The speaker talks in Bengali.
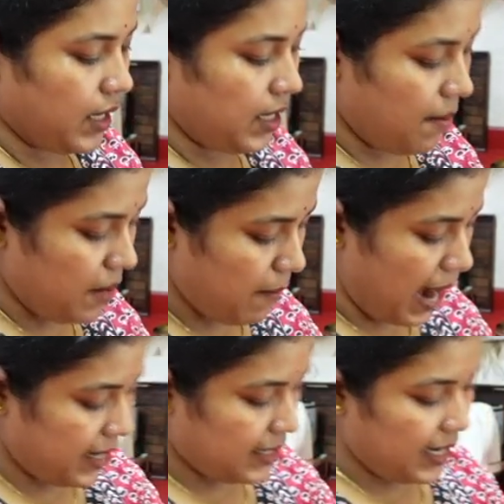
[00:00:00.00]
এটা আমার
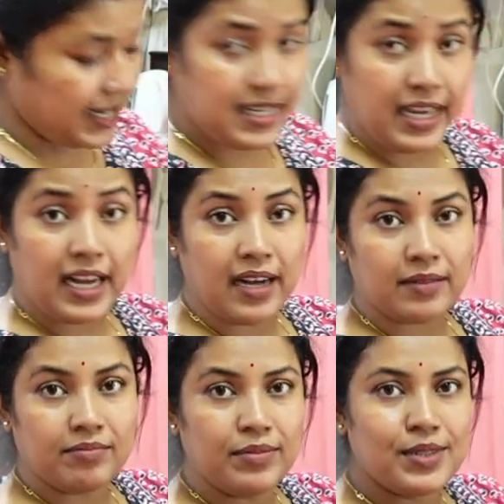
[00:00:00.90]
মায়ের থেকে শেখা
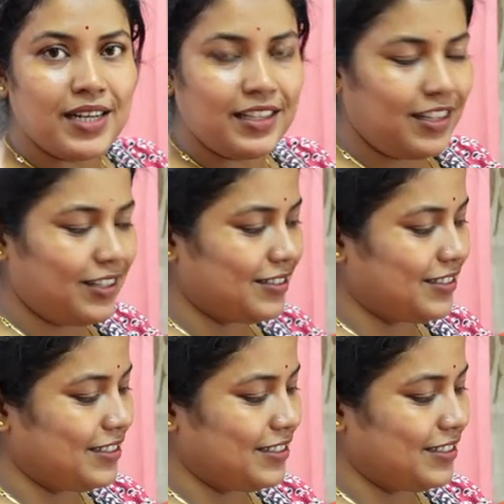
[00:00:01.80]
বুঝলেন তো